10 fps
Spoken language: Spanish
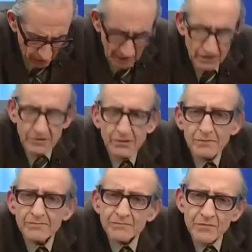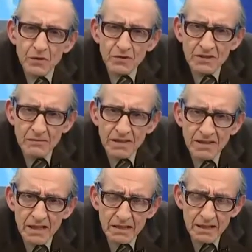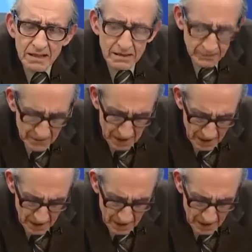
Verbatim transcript: la colección José María Arguedas